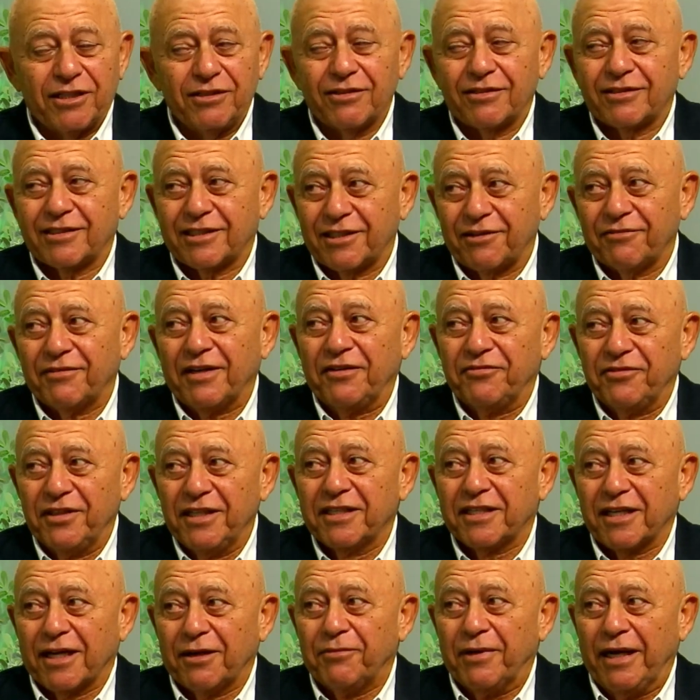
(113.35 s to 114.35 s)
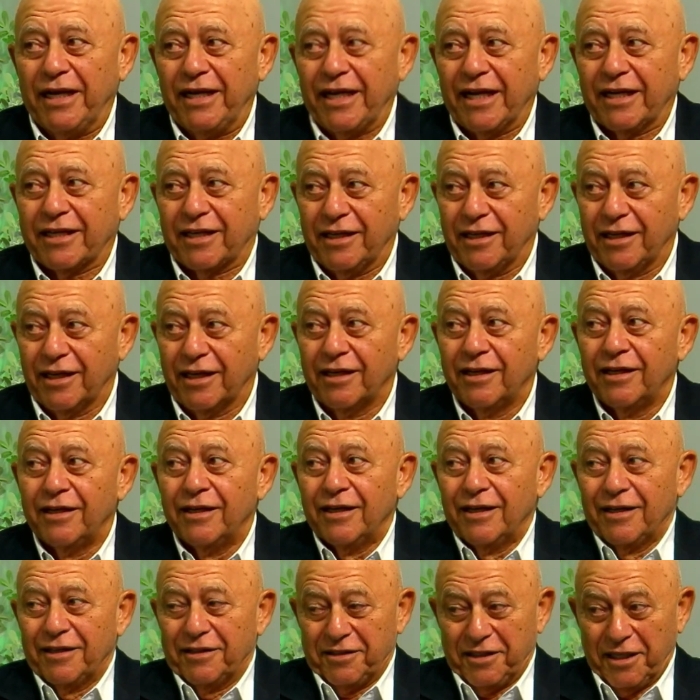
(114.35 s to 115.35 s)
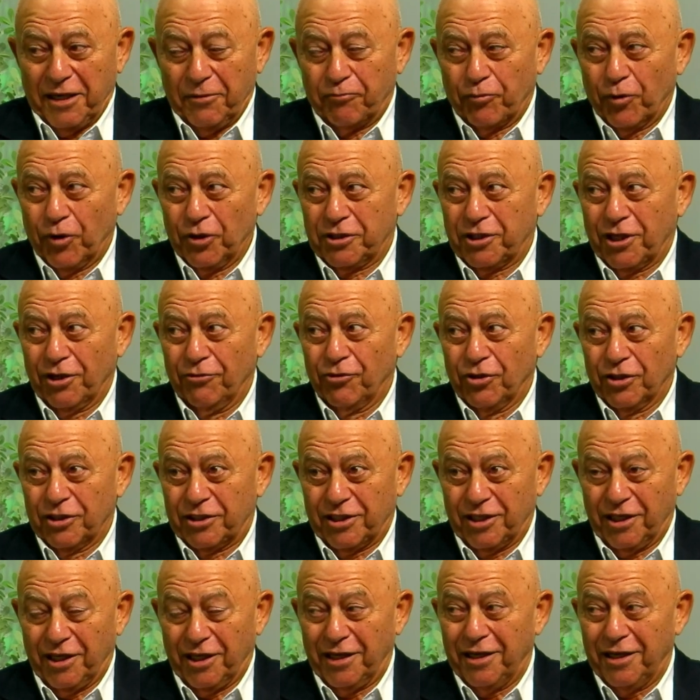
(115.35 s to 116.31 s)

que você vai vir trabalhar aqui depois que você